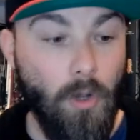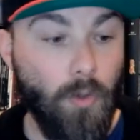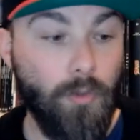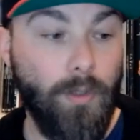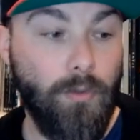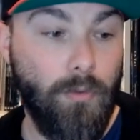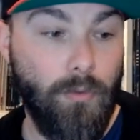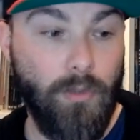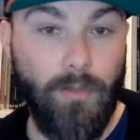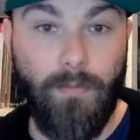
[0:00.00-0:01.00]
Autre lecture que
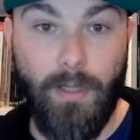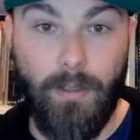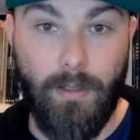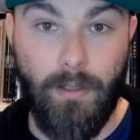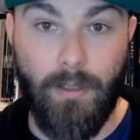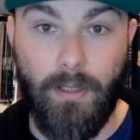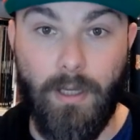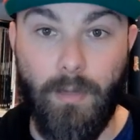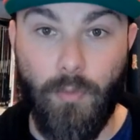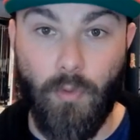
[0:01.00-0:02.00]
j'ai faite et qui est
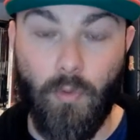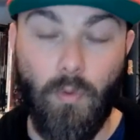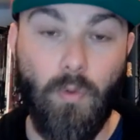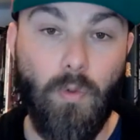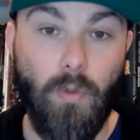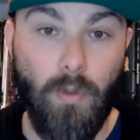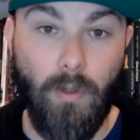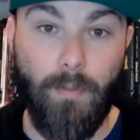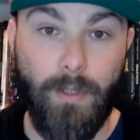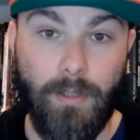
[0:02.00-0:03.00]
un peu trop
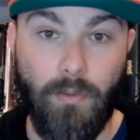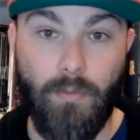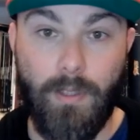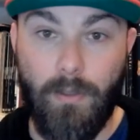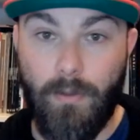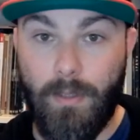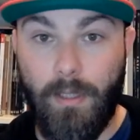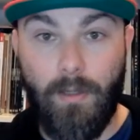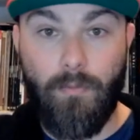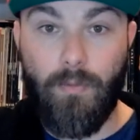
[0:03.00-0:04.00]
passée sous silence, là,
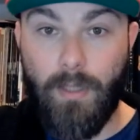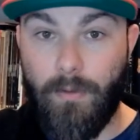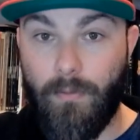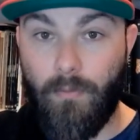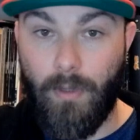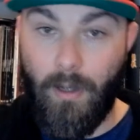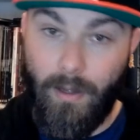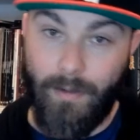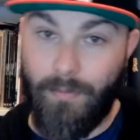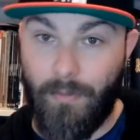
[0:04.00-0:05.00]
vous ah,
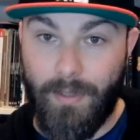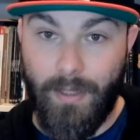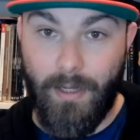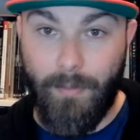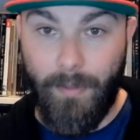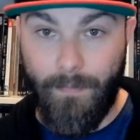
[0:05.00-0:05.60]
les avez là-bas,